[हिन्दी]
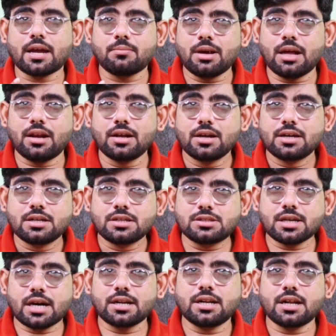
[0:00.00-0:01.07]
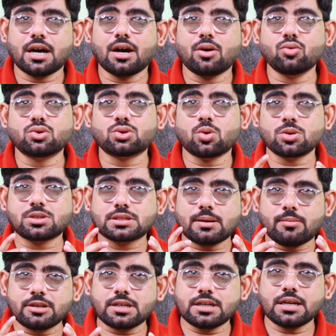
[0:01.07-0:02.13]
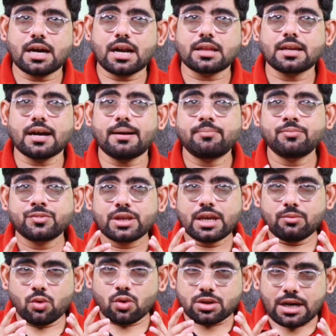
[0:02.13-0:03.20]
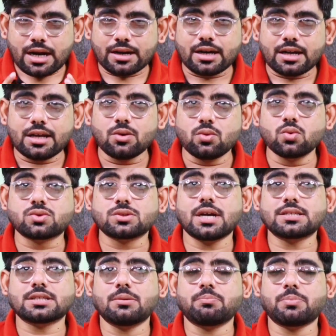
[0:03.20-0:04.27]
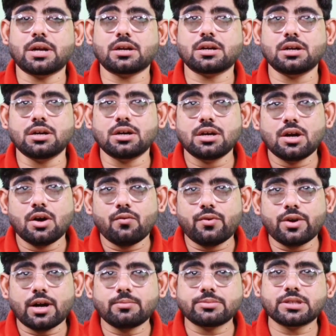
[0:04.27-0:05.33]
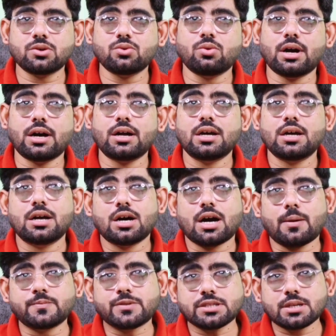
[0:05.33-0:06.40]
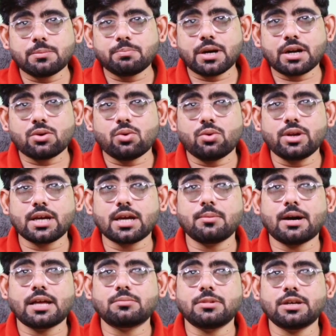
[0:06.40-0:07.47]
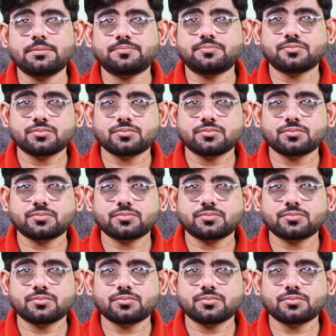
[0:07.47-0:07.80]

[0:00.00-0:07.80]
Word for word: ब्लैकमेल जारी रहा उसको समझ नहीं आ रहा था कि वो क्या करे उसका संपर्क फिर हमसे हुआ हमसे संपर्क होने के बाद में